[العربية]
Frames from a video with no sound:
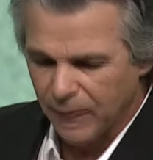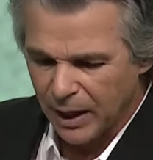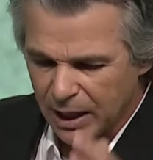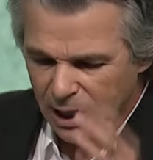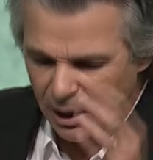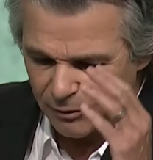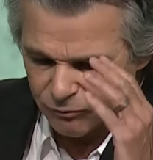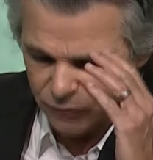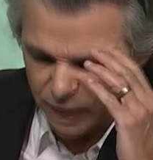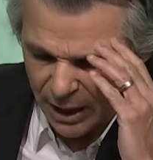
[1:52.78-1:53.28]

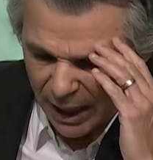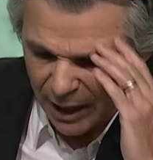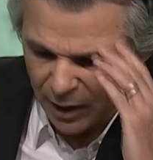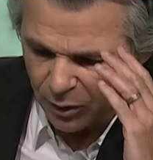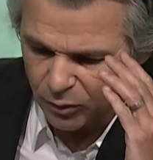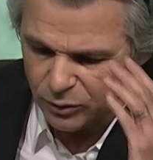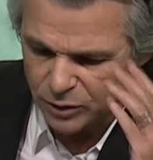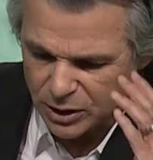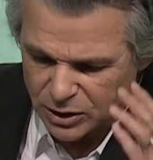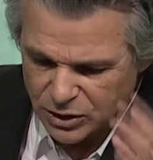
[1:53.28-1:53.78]
وقد
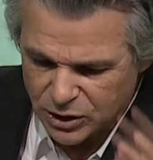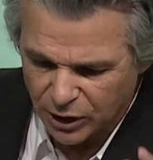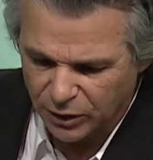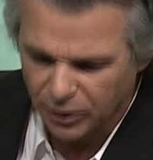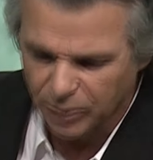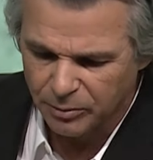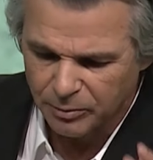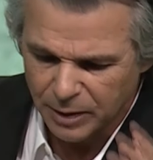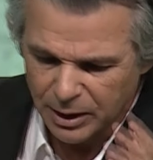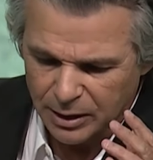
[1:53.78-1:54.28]
حددوا
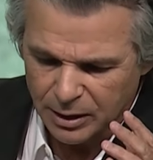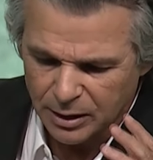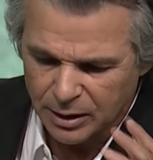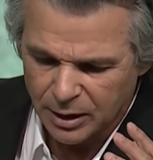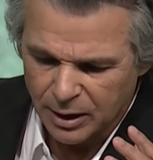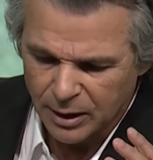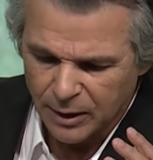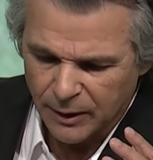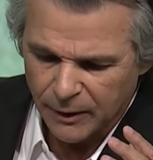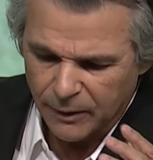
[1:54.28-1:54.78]

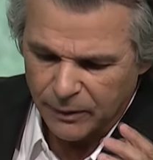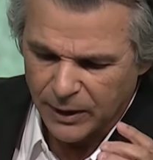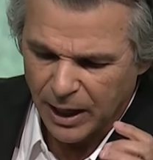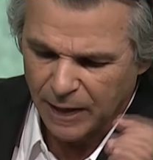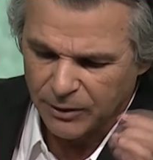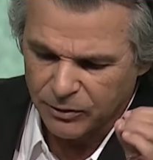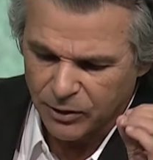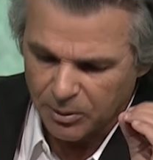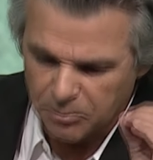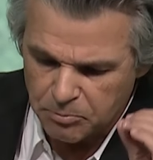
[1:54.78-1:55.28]
الآن
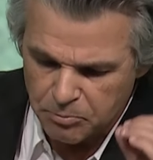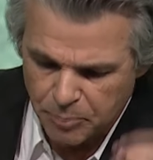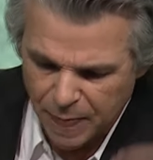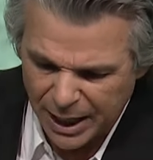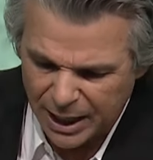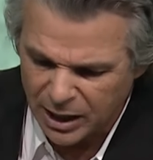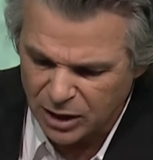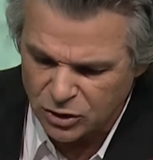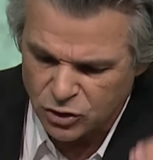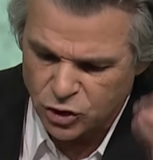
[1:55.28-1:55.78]
أن
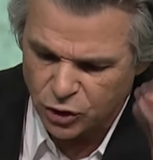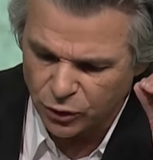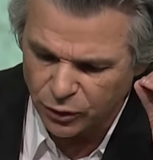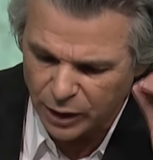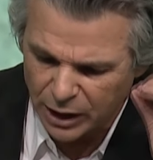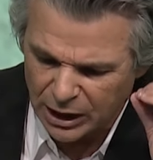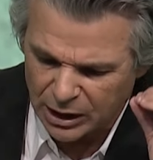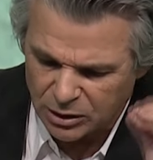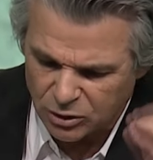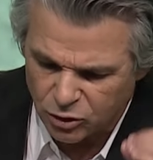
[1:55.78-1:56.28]

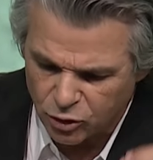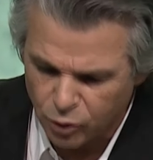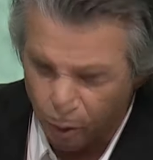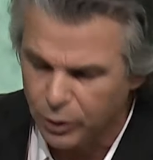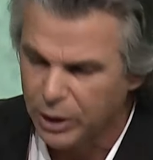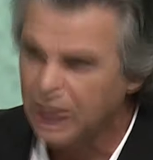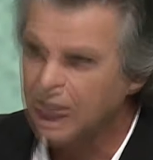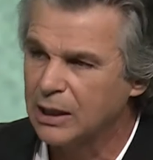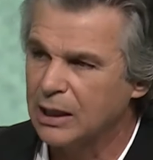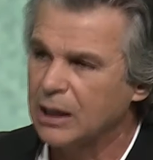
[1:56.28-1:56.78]
المكون
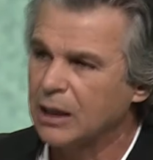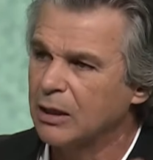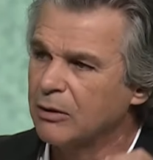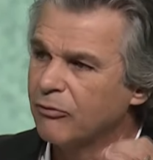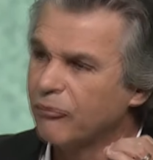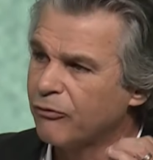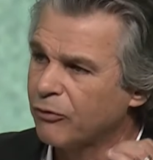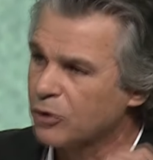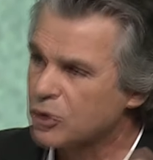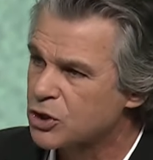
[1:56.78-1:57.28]
الرئيسي
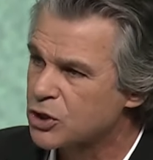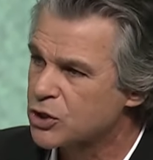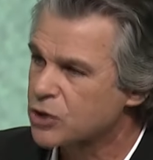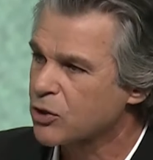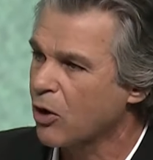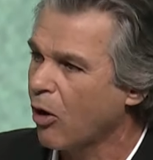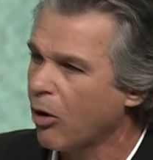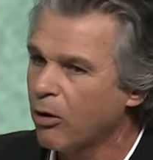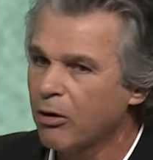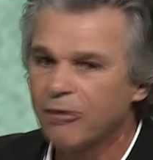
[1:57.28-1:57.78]

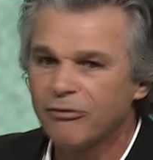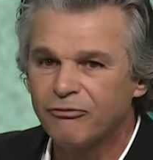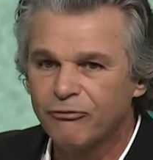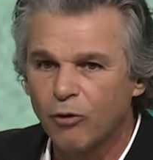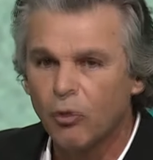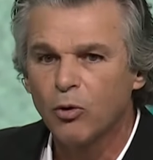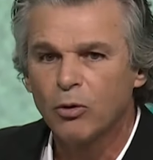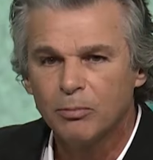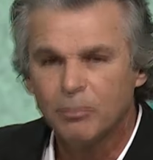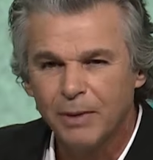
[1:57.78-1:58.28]

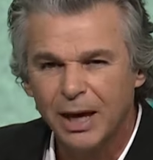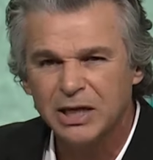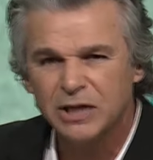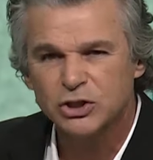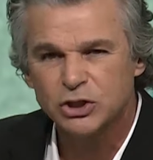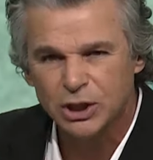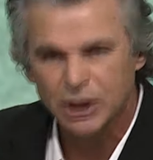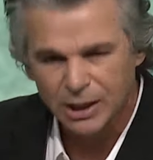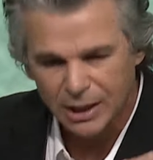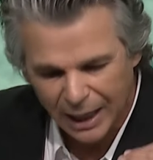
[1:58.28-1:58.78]
لتكوين
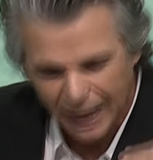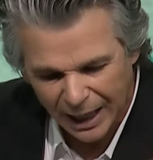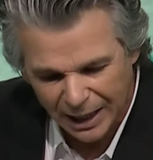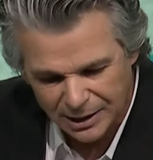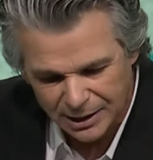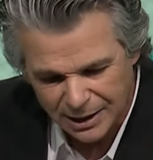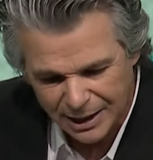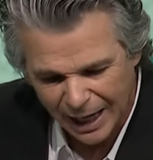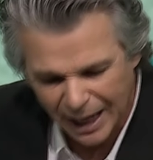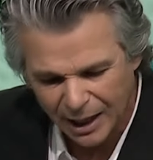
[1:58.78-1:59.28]
النجوم
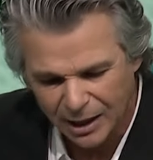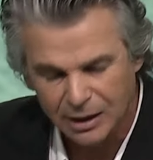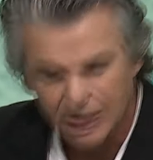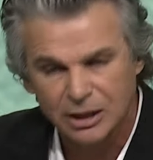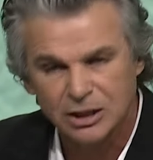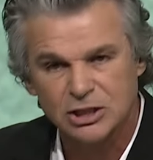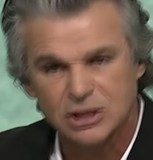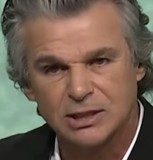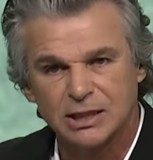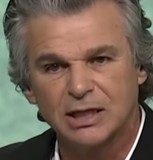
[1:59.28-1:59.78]

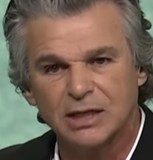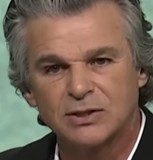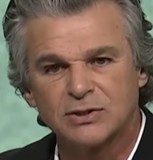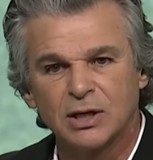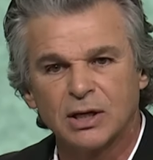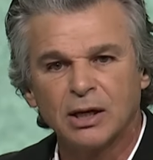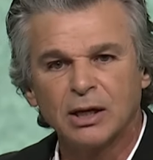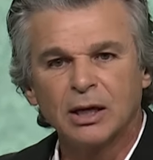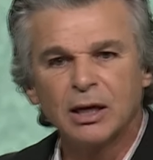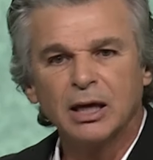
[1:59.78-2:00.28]
والمجرات
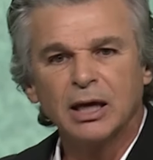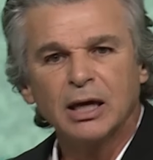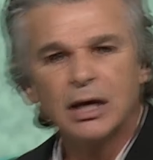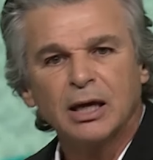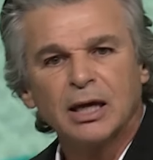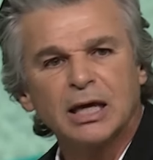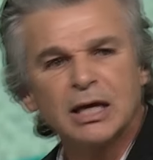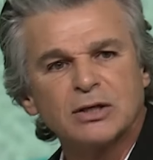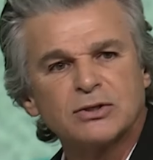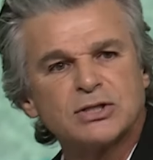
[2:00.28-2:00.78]
هو
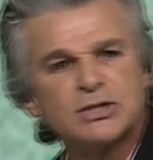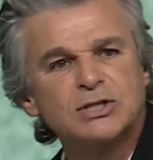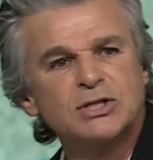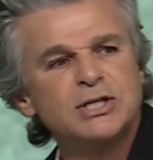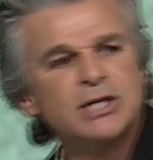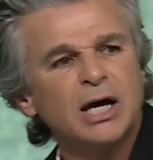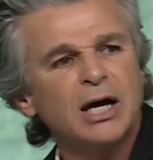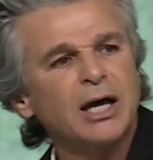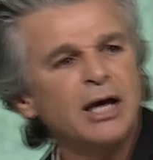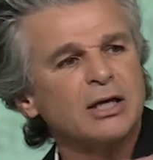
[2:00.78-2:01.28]

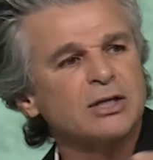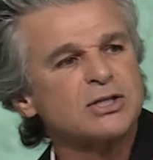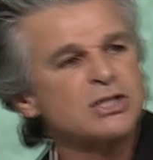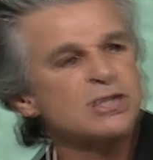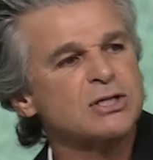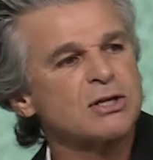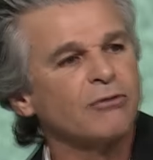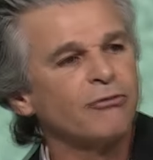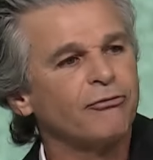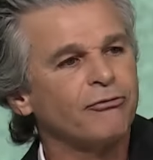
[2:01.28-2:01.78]

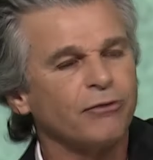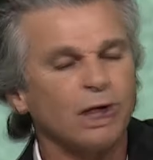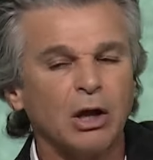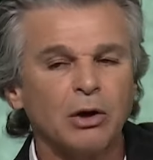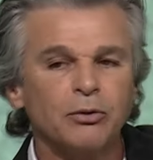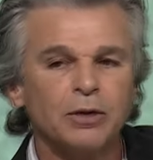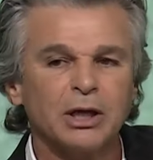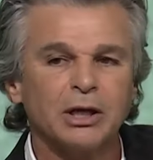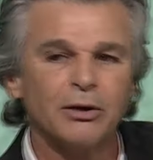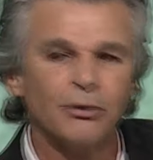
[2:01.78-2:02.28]
الغبار او
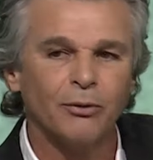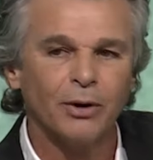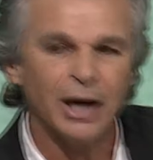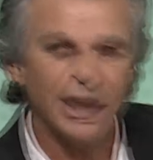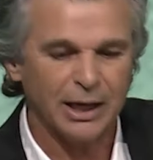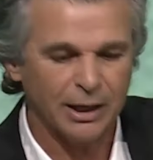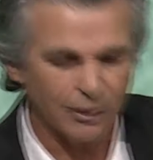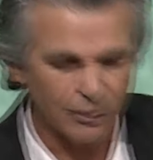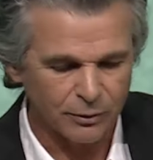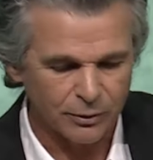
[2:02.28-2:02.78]

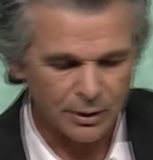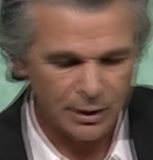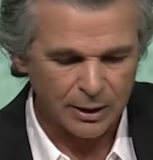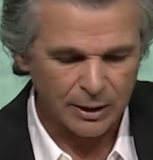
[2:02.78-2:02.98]
التراب الذي